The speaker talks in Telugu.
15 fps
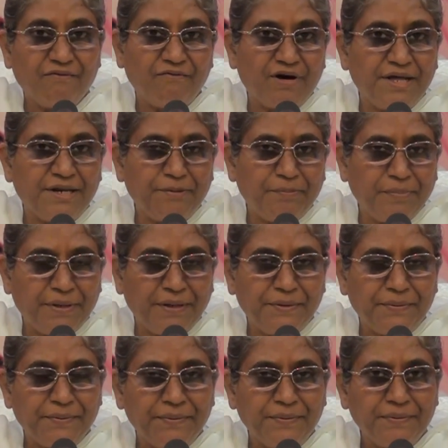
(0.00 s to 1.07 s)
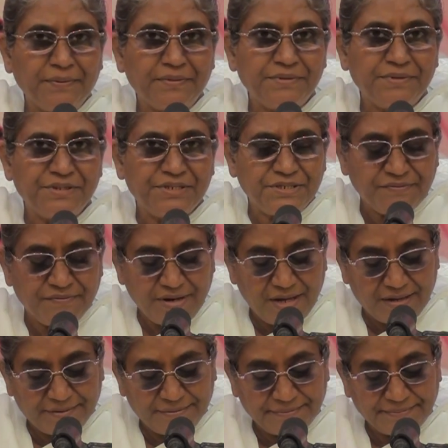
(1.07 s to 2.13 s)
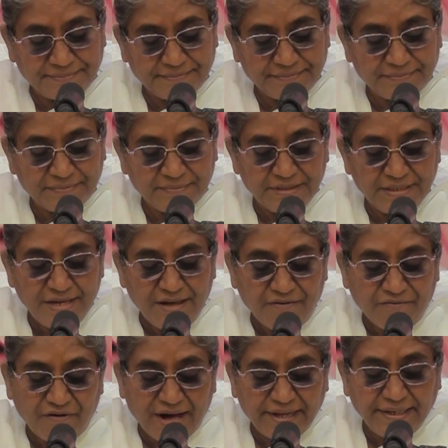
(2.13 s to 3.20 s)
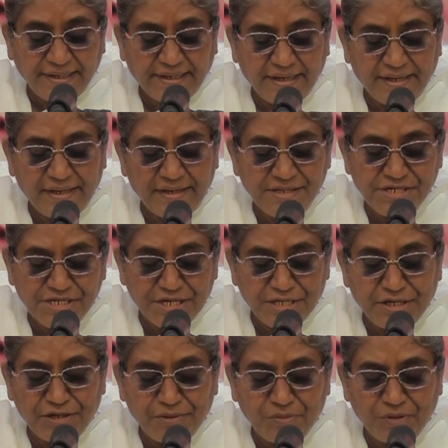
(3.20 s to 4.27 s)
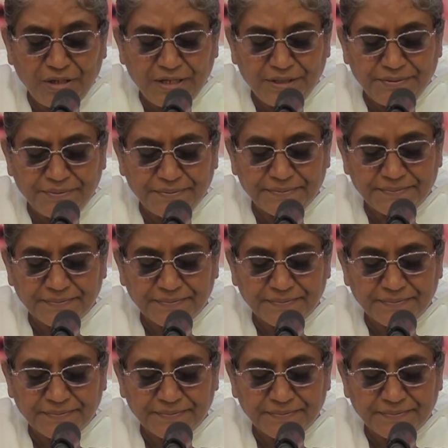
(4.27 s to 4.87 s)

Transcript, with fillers: వారి పేరు శివ వారికి శరీరము లేదు